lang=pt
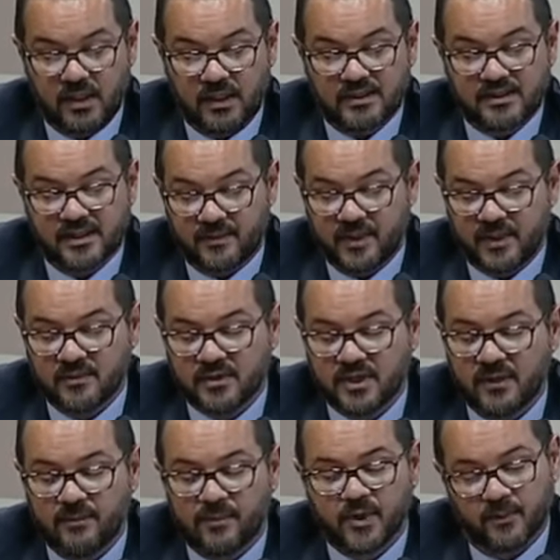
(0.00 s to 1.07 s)
Sabemos que
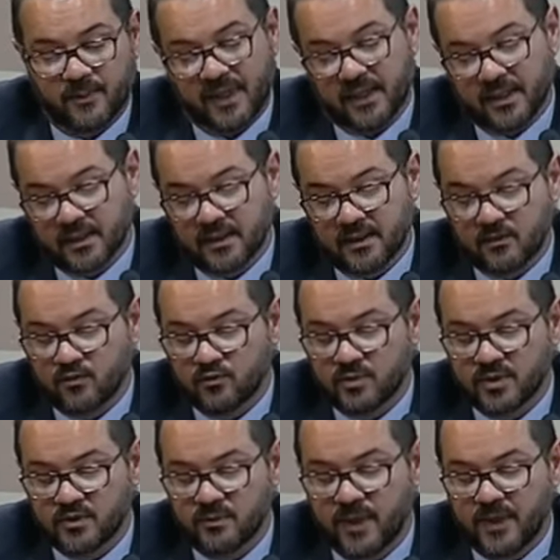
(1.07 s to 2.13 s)
a propaganda
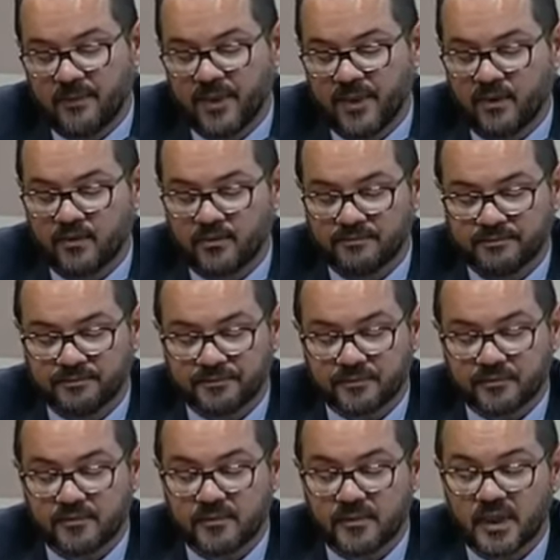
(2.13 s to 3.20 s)
cumpre um papel
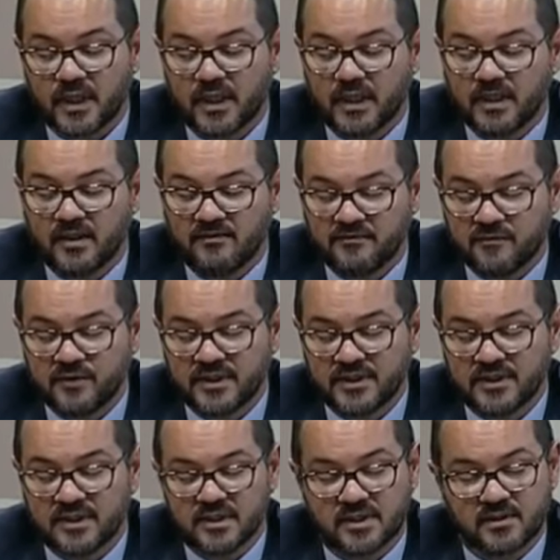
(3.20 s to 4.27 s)

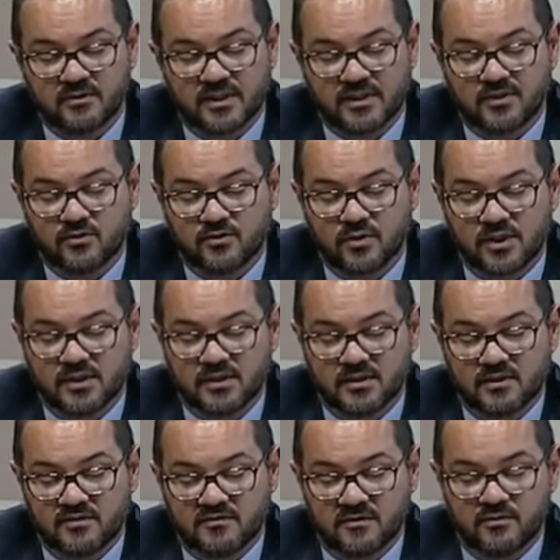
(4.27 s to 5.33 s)
influenciando as escolhas
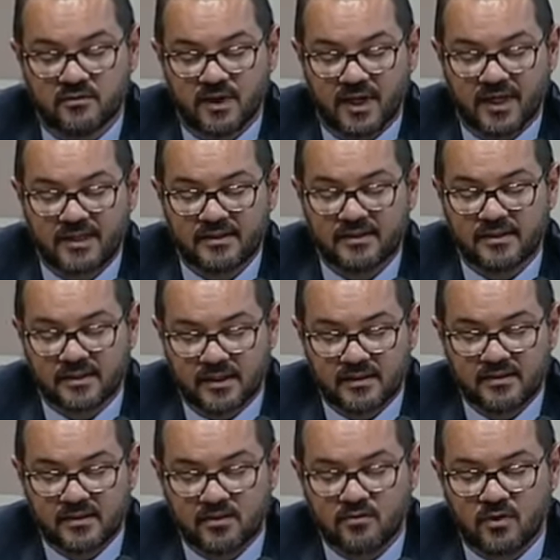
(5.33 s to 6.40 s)
individuais e tem
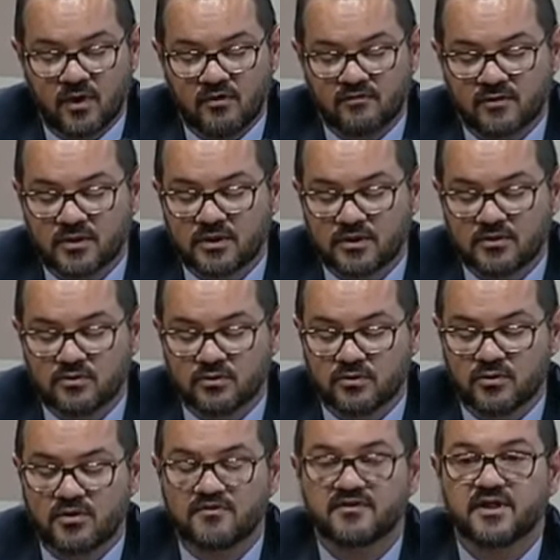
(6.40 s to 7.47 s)
sido alvo de
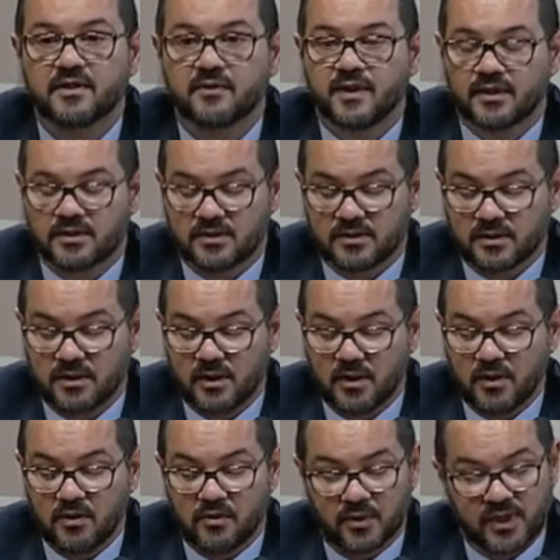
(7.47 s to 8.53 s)
discussões frequentes,
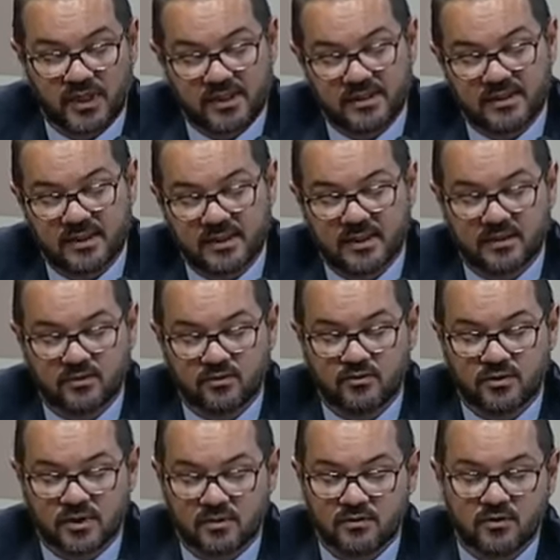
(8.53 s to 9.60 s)
o que incita a
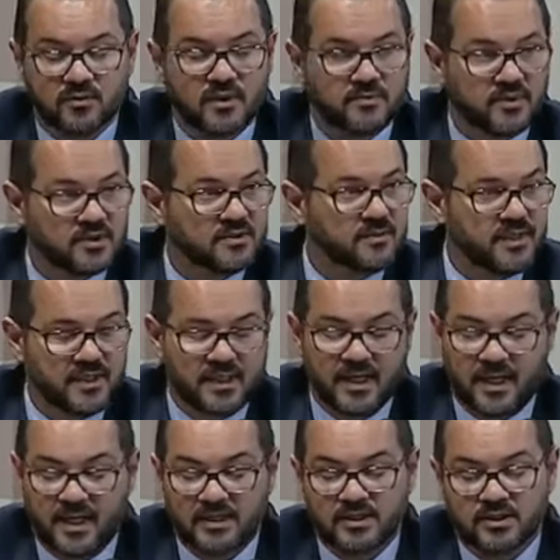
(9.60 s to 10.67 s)
discussão sobre a
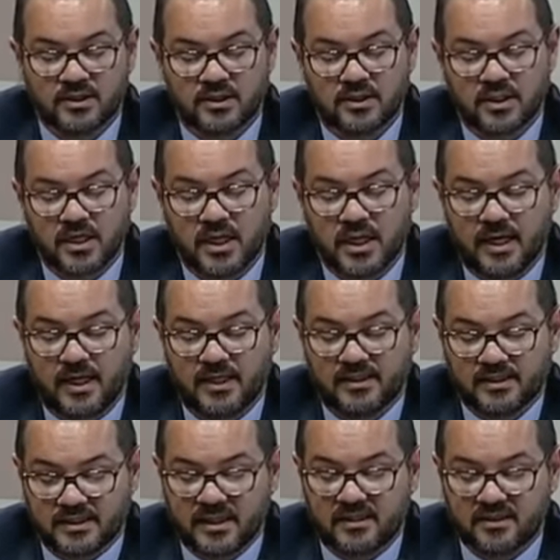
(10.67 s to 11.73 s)
possibilidade de
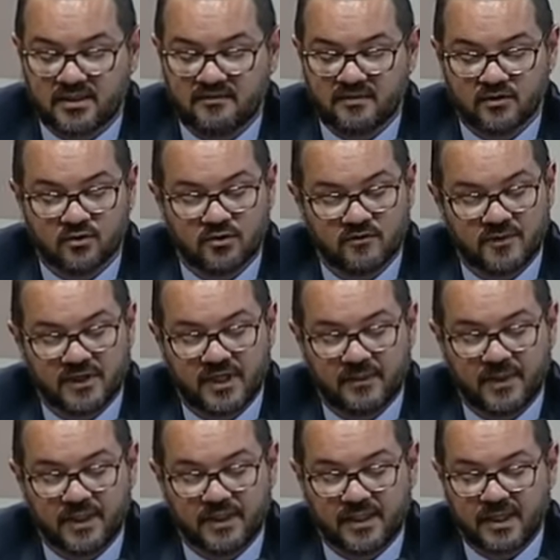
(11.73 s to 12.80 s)
iniciativas
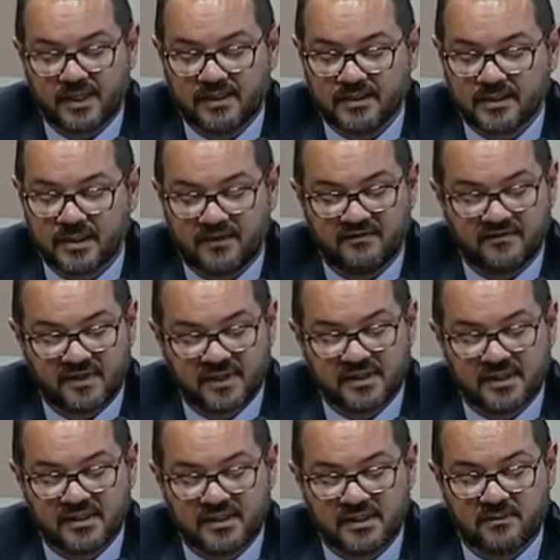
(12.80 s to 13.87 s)
governamentais que
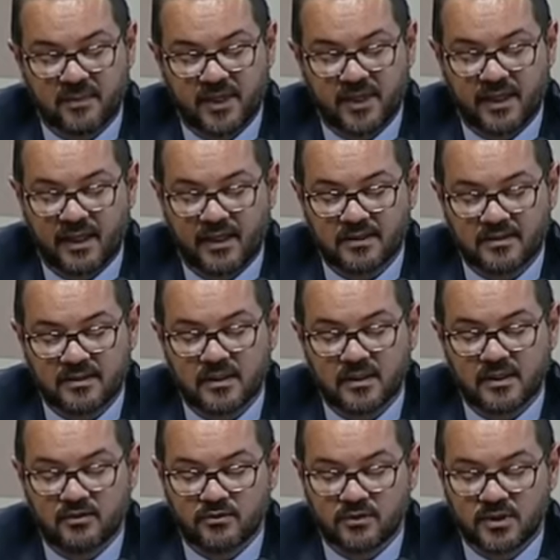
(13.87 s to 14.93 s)
visem discipliná-las
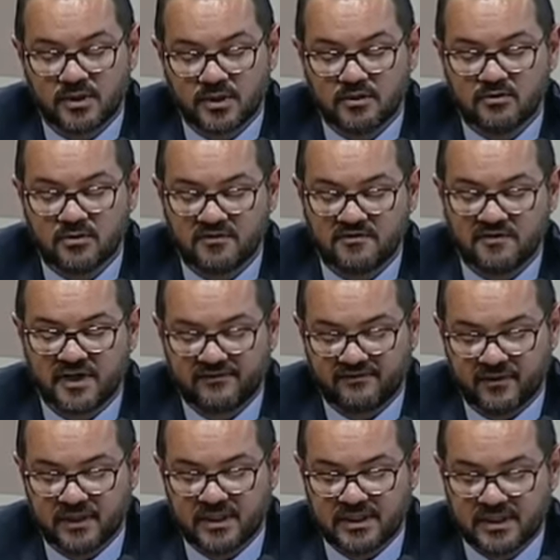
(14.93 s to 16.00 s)
no sentido de
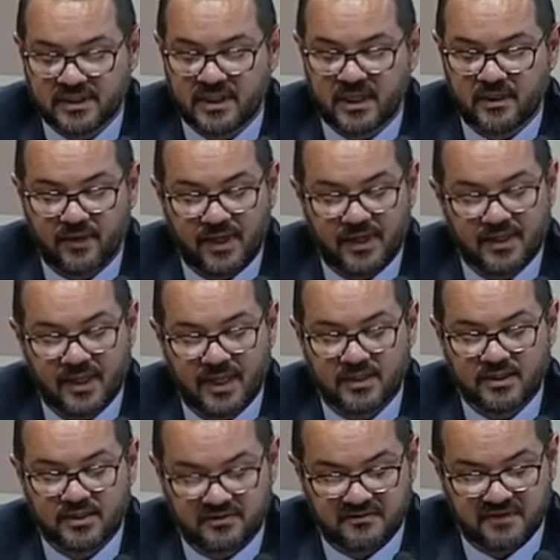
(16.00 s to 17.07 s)
favorecer a
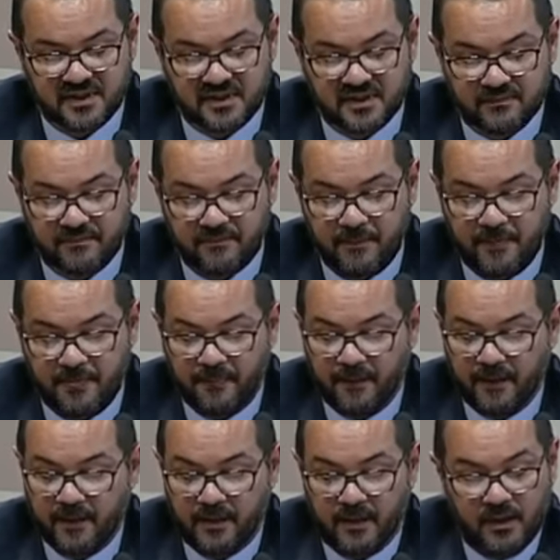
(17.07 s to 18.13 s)
qualidade de vida.
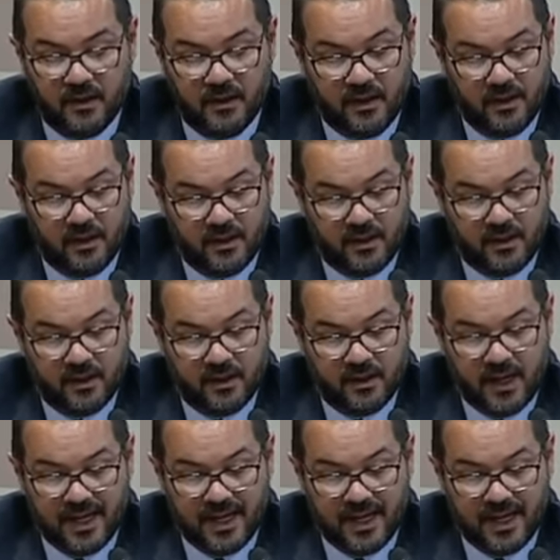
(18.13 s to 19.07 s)
Eh,